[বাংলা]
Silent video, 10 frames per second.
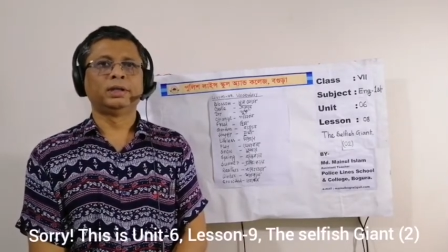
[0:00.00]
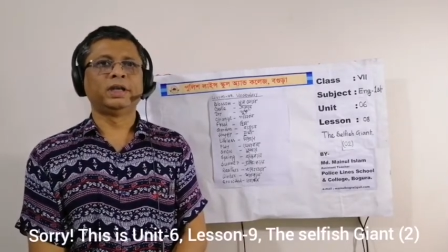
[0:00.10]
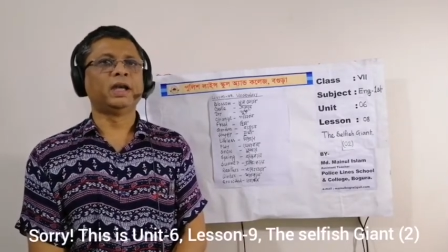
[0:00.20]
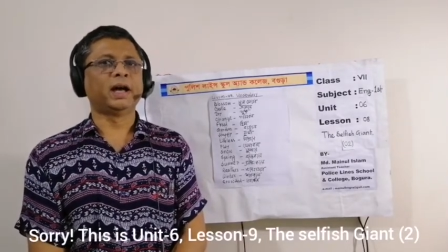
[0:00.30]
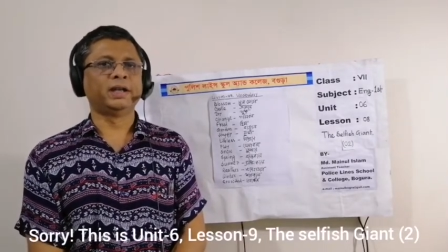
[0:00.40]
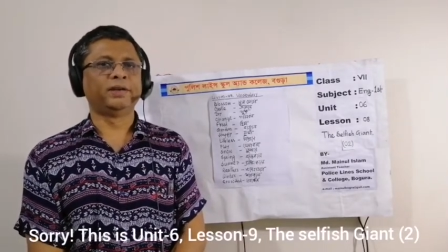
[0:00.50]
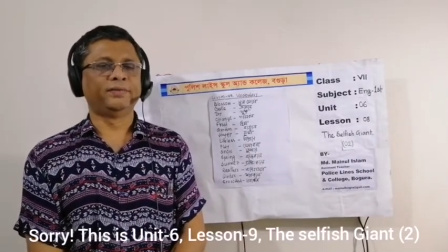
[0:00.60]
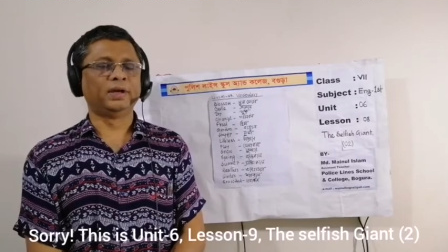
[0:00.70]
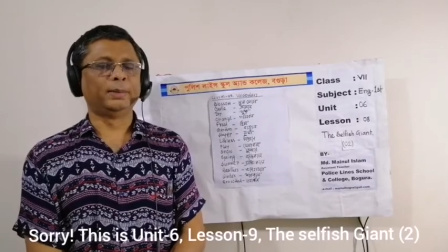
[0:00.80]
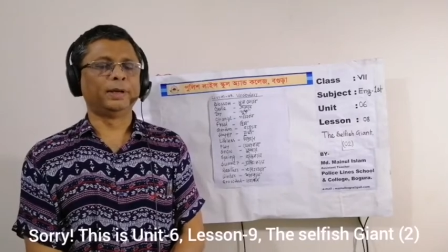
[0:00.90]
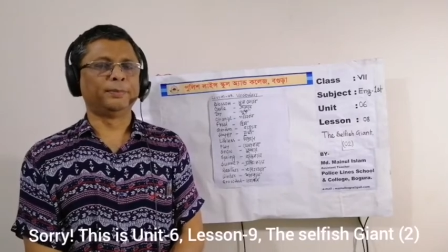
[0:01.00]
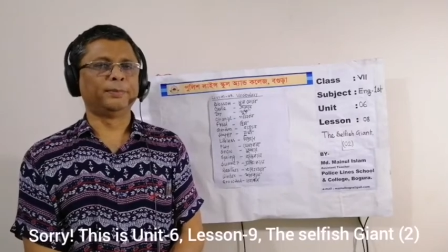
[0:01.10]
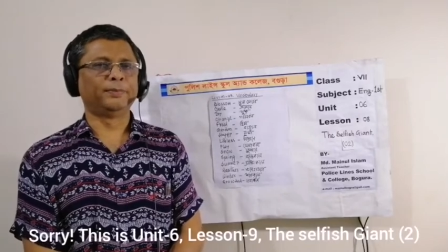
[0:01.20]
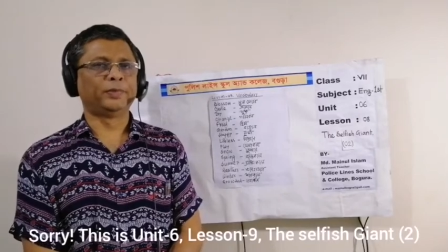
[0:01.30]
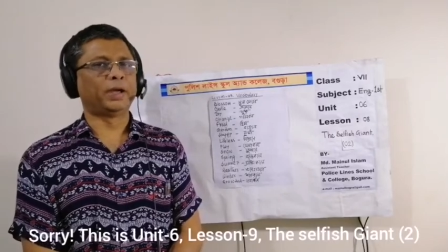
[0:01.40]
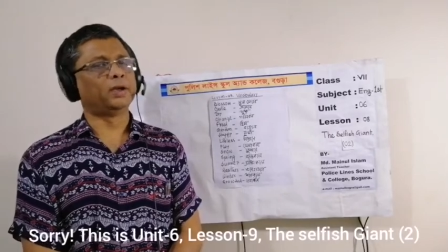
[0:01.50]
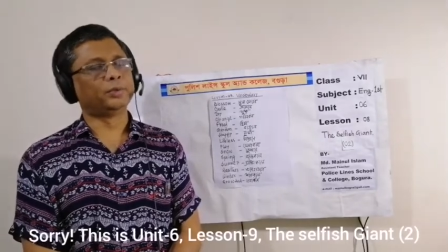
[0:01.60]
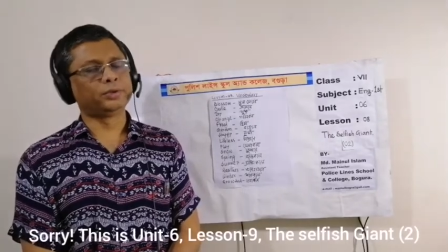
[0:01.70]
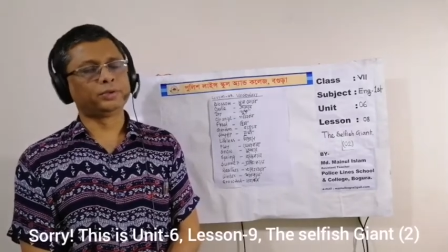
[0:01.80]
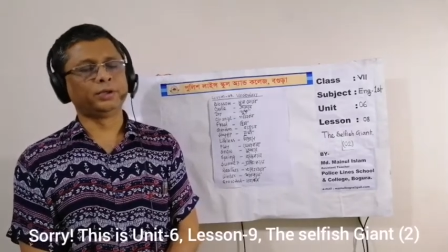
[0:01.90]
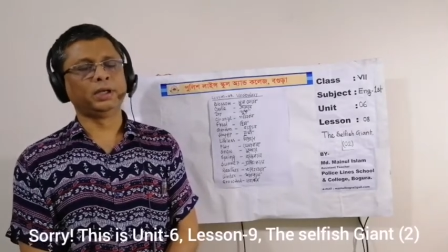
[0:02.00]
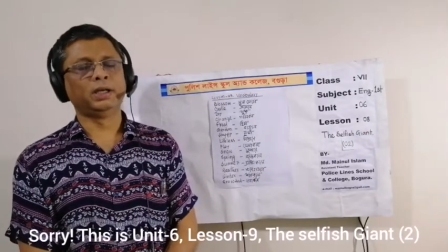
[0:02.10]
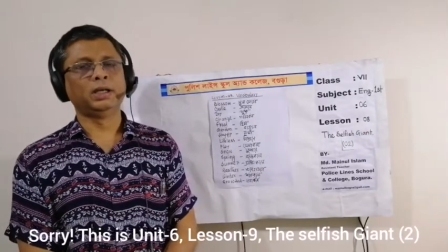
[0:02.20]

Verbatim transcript: খেয়ে হারিয়ে ফেলবে তাই অবশ্যই